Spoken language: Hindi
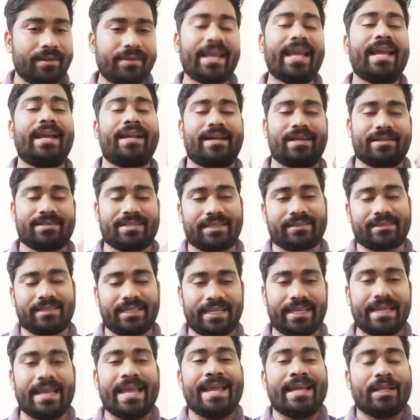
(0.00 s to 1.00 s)
टैग कर
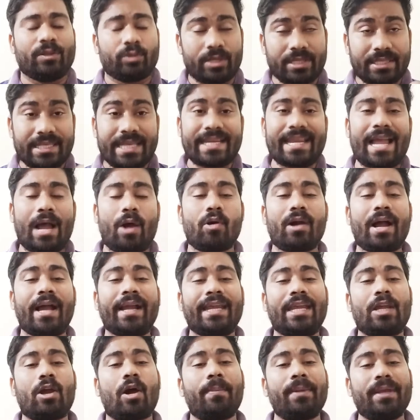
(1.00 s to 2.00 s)
सकते हैं तो इससे क्या होगा
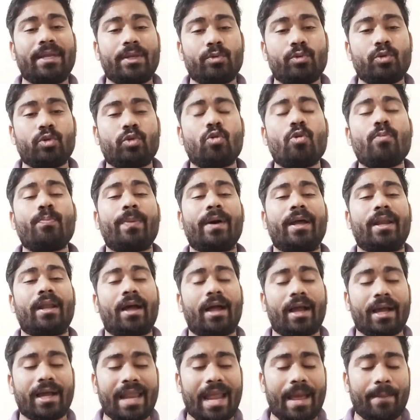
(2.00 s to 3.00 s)
कि यूट्यूब
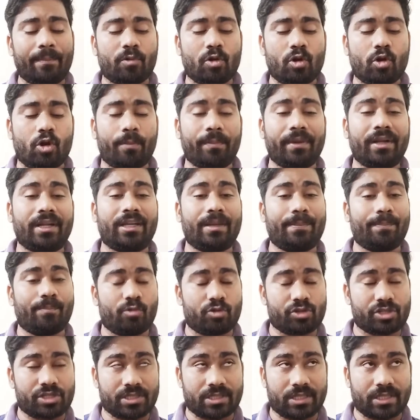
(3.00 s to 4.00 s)
पर अगर आपको कम्युनिटी
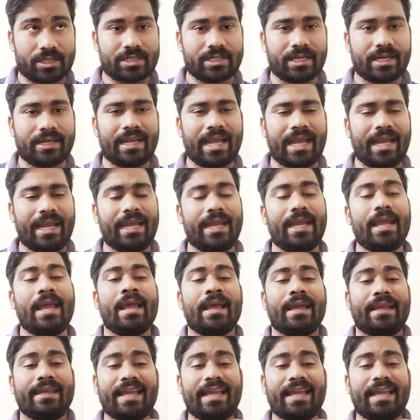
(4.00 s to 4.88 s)
पोस्ट सर्च करना है